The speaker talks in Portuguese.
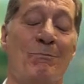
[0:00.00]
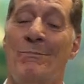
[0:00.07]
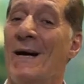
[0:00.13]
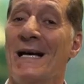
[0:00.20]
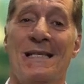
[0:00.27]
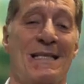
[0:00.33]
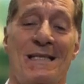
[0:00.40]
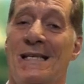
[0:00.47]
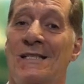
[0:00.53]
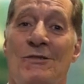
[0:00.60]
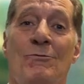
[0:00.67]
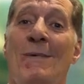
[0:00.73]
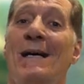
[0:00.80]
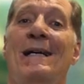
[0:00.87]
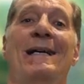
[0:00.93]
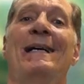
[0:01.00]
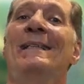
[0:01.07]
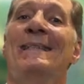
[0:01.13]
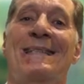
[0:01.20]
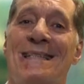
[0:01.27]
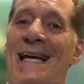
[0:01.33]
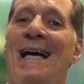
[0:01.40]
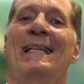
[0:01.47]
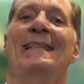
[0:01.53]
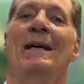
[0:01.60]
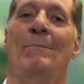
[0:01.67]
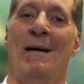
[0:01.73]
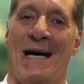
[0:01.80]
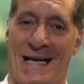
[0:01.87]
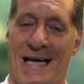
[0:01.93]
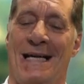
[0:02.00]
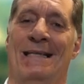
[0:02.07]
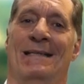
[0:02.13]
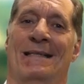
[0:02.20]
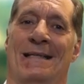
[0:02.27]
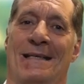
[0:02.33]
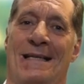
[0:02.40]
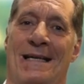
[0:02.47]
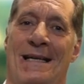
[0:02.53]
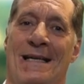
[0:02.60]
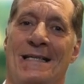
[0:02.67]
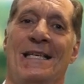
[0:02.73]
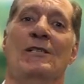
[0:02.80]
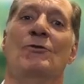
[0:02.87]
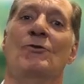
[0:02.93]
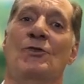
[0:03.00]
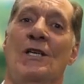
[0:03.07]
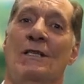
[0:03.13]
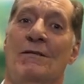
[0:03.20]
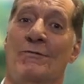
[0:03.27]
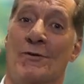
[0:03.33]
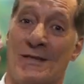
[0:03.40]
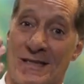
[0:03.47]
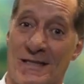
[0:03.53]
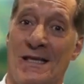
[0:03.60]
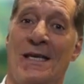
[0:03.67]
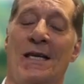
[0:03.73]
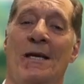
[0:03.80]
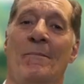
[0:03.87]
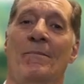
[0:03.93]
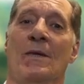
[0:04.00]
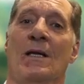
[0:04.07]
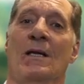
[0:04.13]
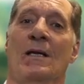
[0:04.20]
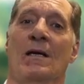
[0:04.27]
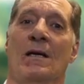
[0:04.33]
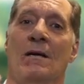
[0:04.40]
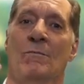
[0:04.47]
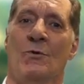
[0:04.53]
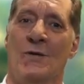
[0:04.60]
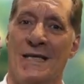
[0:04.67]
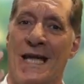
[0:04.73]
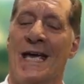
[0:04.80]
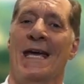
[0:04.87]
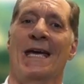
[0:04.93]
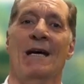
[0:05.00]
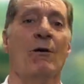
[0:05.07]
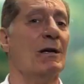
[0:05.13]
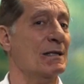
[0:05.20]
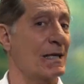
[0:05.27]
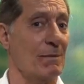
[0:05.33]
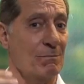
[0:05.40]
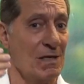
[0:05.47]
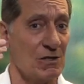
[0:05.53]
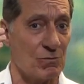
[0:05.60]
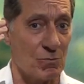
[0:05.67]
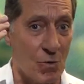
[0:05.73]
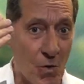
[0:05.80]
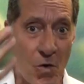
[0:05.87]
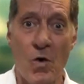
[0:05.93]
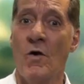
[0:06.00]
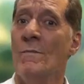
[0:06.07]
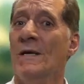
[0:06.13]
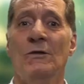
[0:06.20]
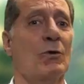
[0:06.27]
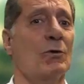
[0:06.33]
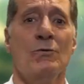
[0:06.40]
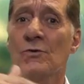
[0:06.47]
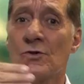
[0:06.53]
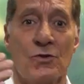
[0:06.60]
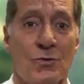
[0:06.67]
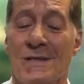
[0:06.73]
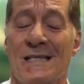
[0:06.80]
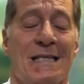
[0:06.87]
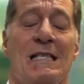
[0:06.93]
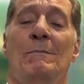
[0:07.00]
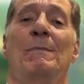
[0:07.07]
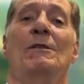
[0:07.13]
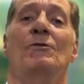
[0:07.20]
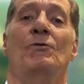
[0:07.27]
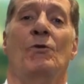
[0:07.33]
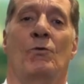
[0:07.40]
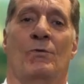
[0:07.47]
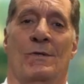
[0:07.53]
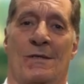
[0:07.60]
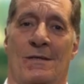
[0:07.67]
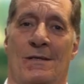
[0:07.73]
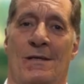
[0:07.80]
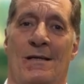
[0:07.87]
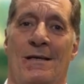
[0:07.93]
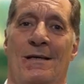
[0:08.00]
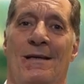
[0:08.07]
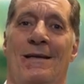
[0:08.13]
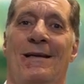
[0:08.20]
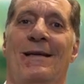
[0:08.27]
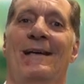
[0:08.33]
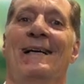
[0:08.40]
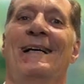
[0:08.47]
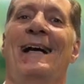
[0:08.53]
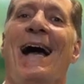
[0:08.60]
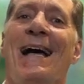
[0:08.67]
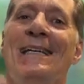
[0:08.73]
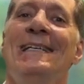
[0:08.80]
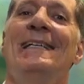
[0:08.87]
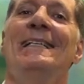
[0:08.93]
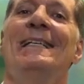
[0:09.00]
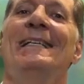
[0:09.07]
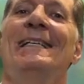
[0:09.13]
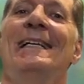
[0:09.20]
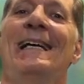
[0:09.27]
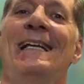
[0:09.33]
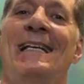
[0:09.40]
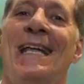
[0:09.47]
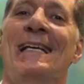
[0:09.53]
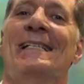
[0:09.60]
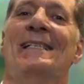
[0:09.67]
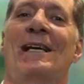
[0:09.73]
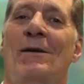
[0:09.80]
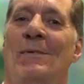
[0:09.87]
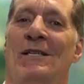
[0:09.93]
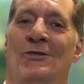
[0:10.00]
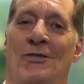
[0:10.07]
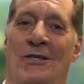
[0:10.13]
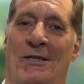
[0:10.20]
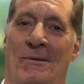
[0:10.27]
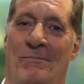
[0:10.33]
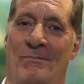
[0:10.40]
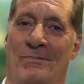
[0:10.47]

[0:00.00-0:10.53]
passa de uma cantada barata, que é sujeito a você, mulher, ou até mesmo homem, todos, todas as pessoas caírem nessa armadilha.